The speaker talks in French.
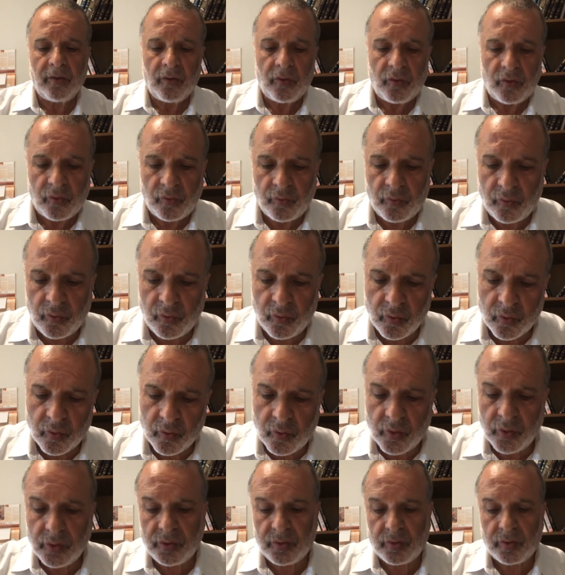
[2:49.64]
d'une
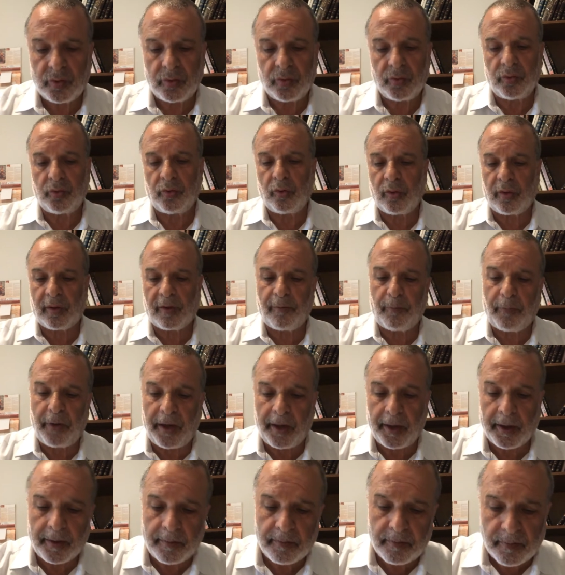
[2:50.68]
goutte de
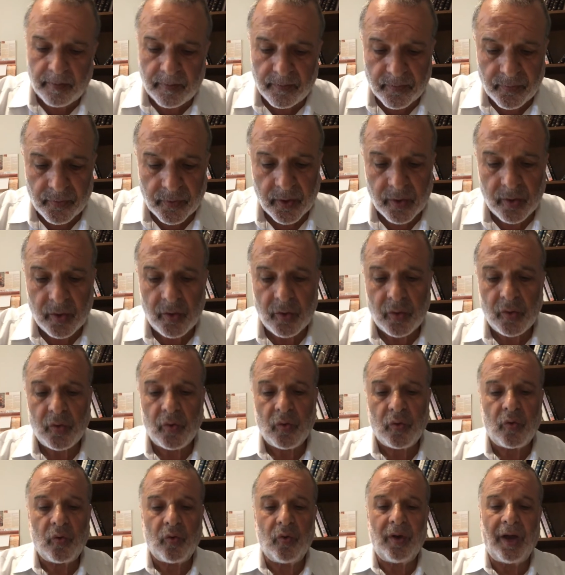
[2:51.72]
sperme.
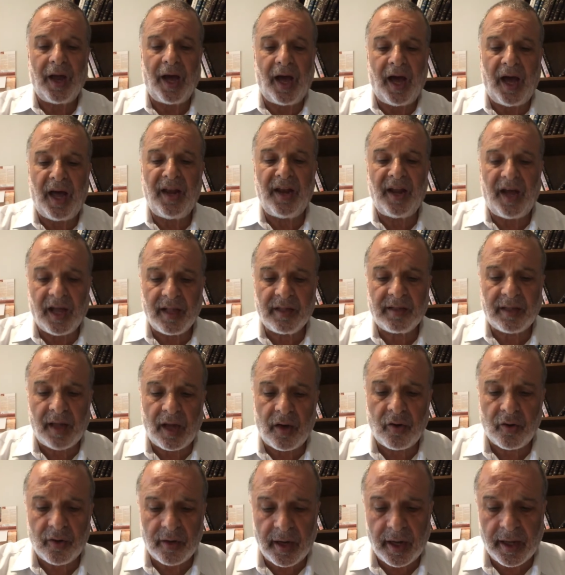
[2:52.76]
Ul'an
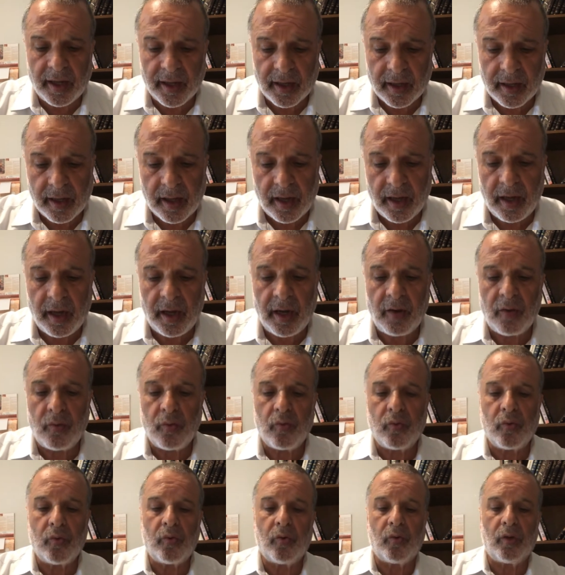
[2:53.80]
ataholer, et
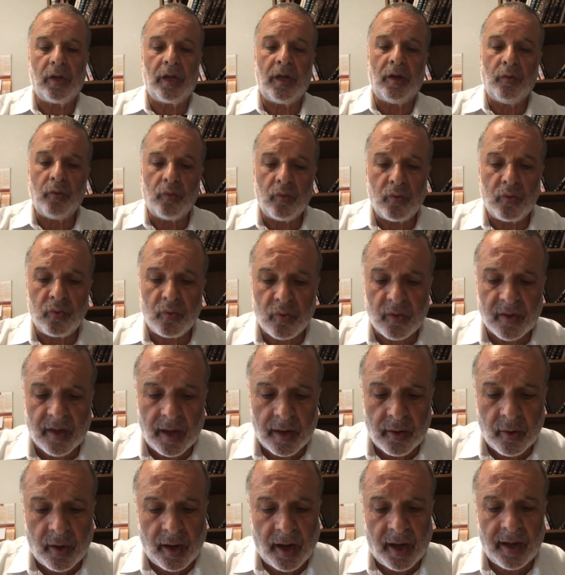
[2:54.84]
nous et où nous
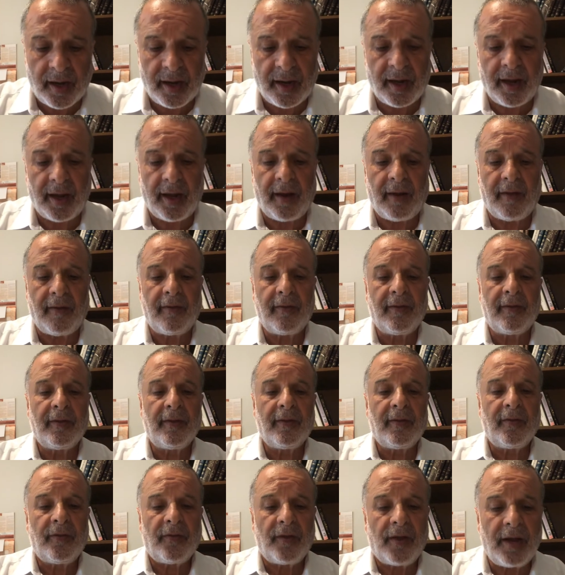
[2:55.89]
allons aller.
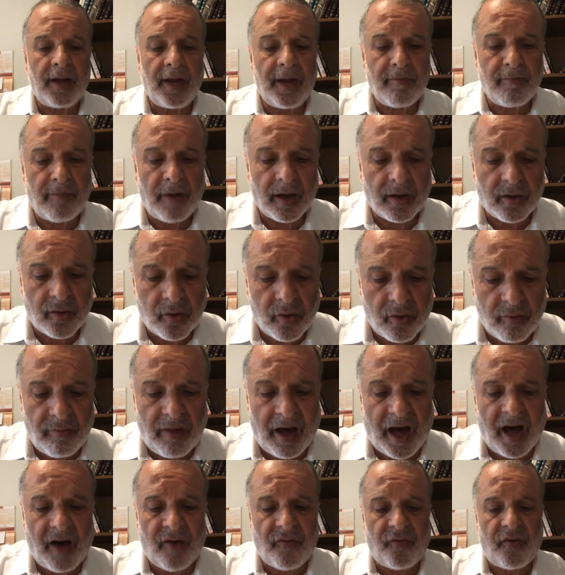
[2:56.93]
Les makom
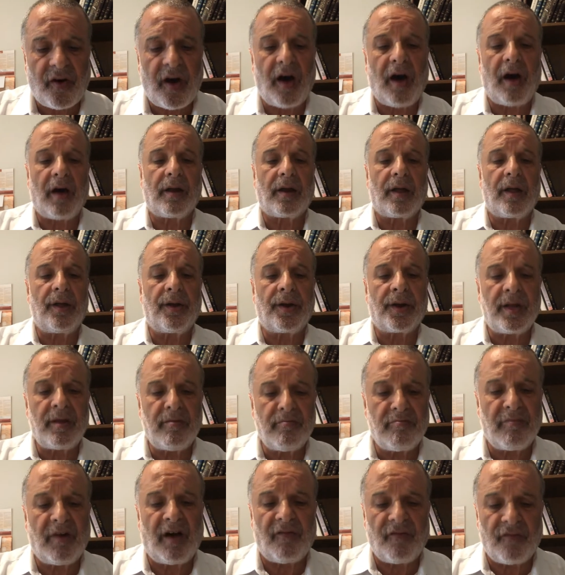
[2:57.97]
afar
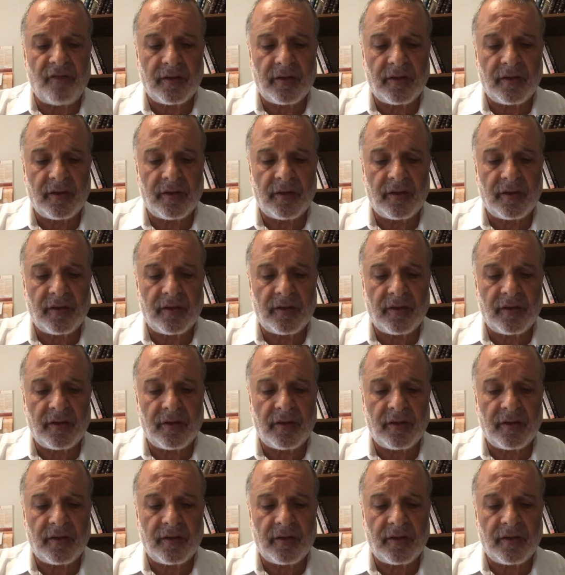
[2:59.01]
rimma